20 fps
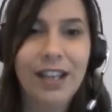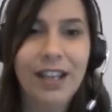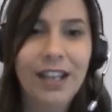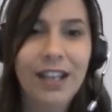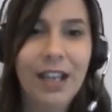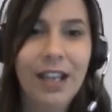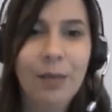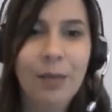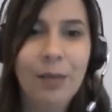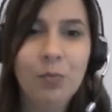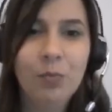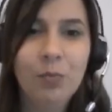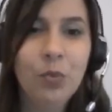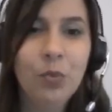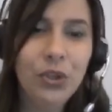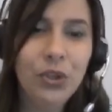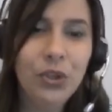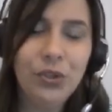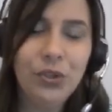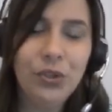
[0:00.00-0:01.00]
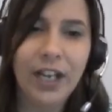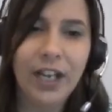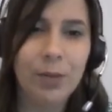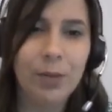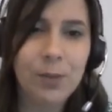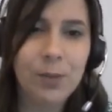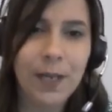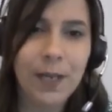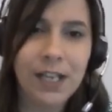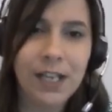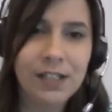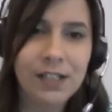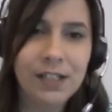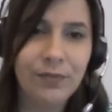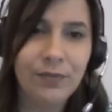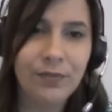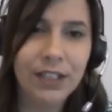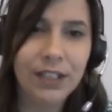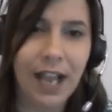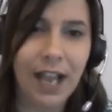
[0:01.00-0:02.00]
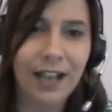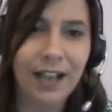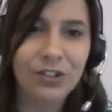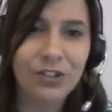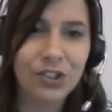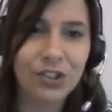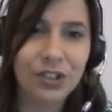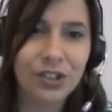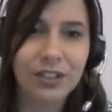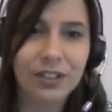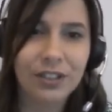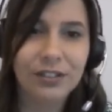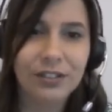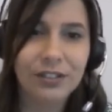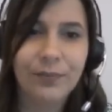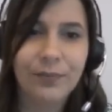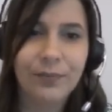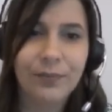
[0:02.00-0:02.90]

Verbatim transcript: E é muito legal, uma experiência fantástica.